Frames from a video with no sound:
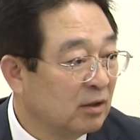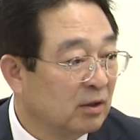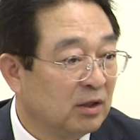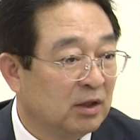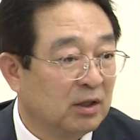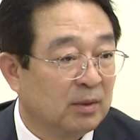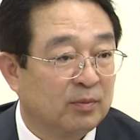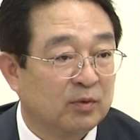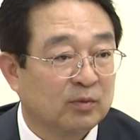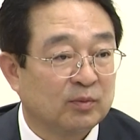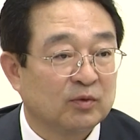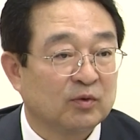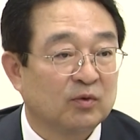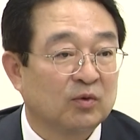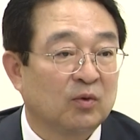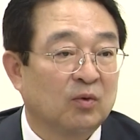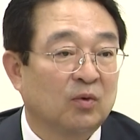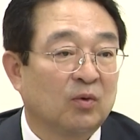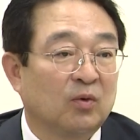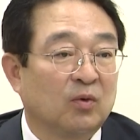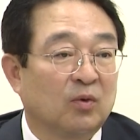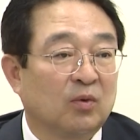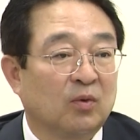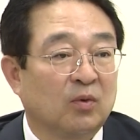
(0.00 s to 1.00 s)
이
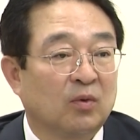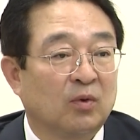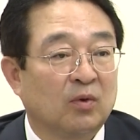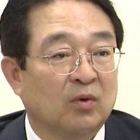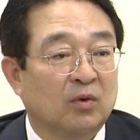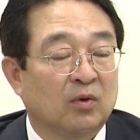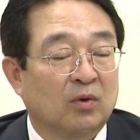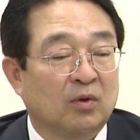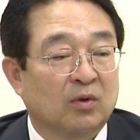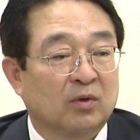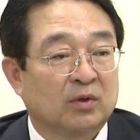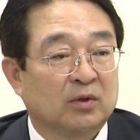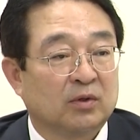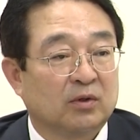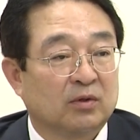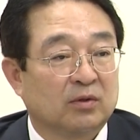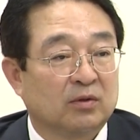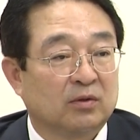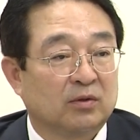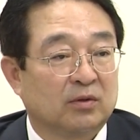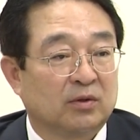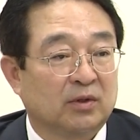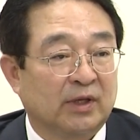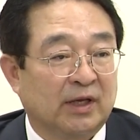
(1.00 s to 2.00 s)
부분도
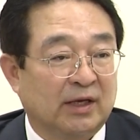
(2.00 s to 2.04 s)
그